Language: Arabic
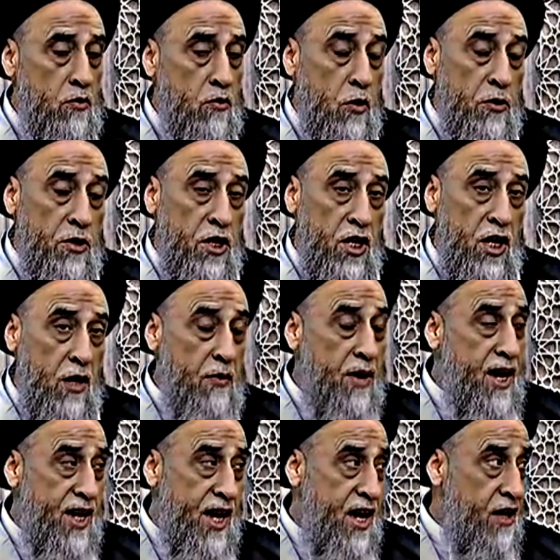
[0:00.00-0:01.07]
ممكن
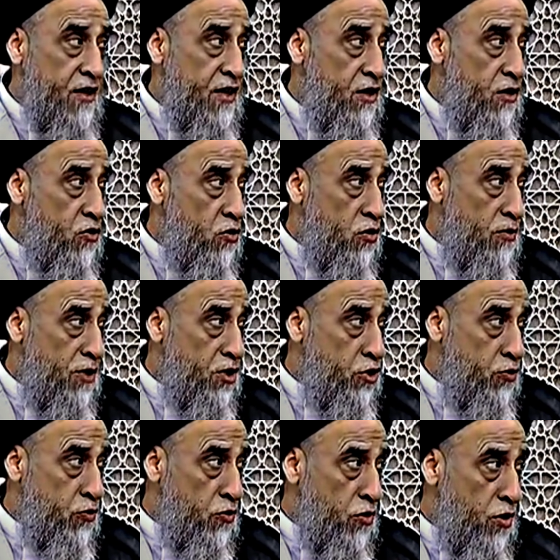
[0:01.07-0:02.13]
الماء أيضا يكون
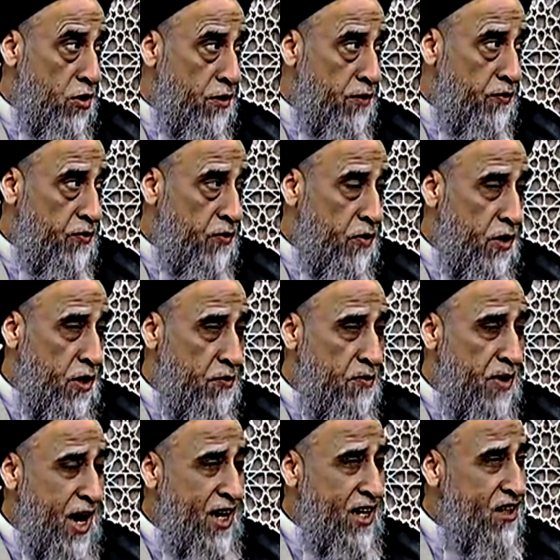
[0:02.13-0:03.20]
مشمول
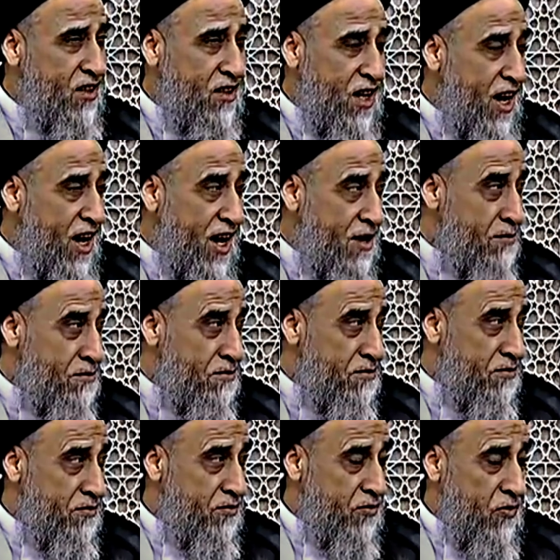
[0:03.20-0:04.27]
بالي الطعام
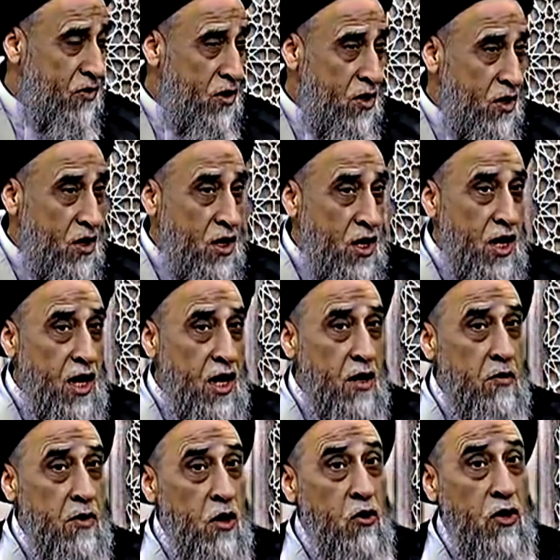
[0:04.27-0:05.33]

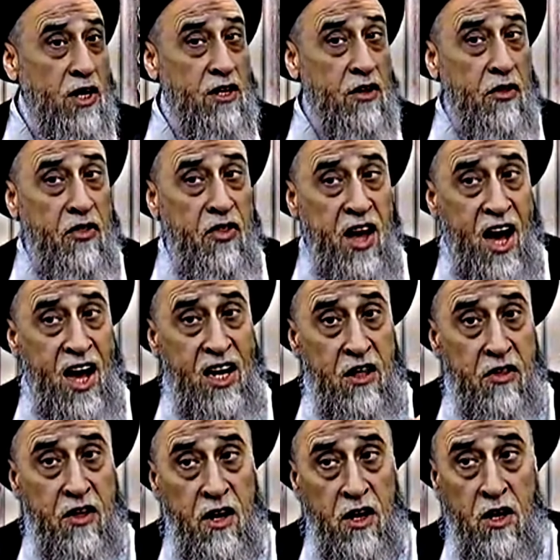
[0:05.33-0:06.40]
المورد
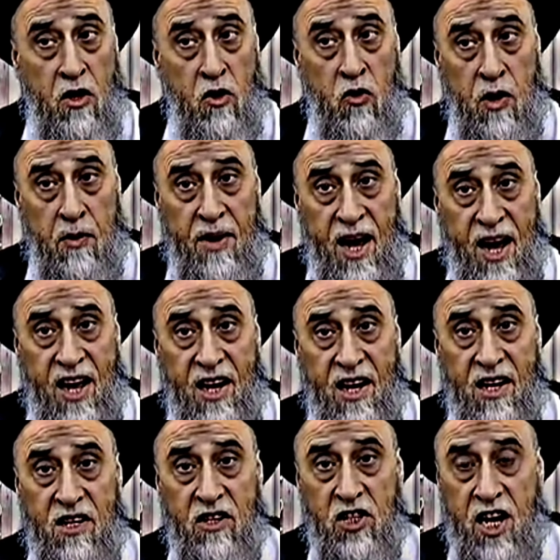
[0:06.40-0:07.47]
الثالث اللي هو
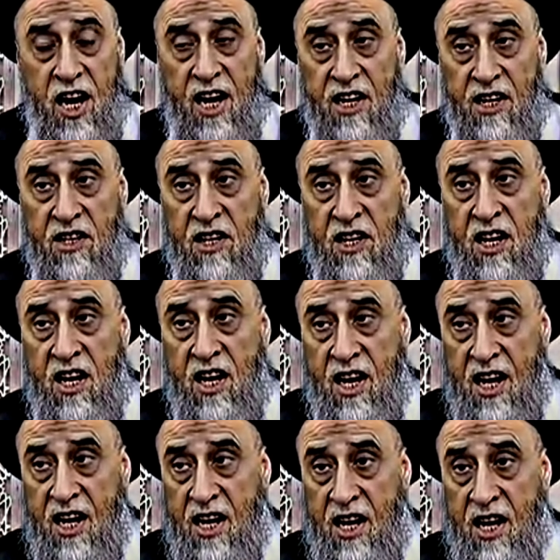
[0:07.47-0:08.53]
محل شاهدنا
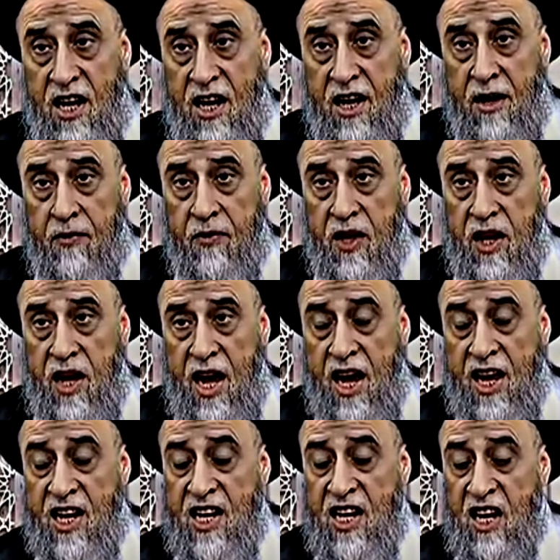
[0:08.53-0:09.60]
الليلة
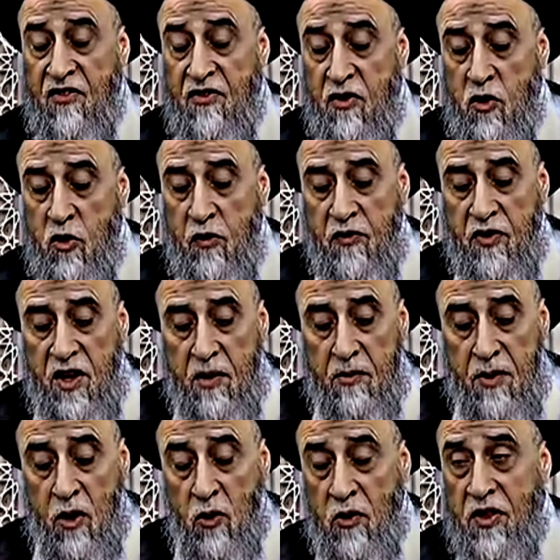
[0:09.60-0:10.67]
النفخ في
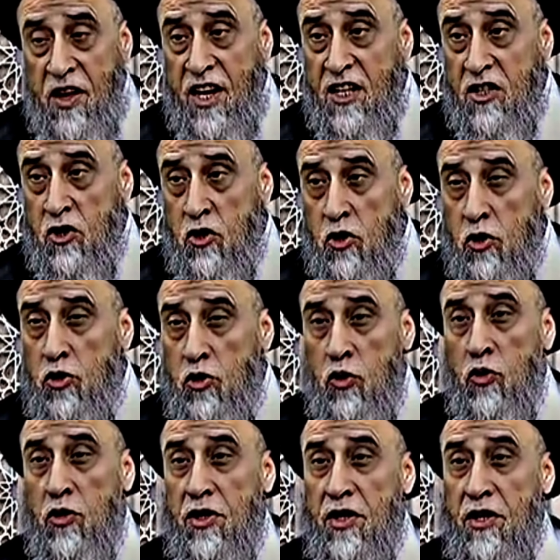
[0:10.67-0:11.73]
موضع
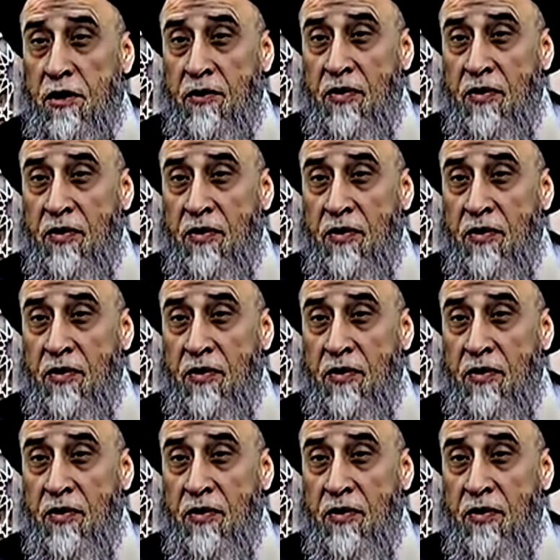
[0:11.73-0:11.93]
السجود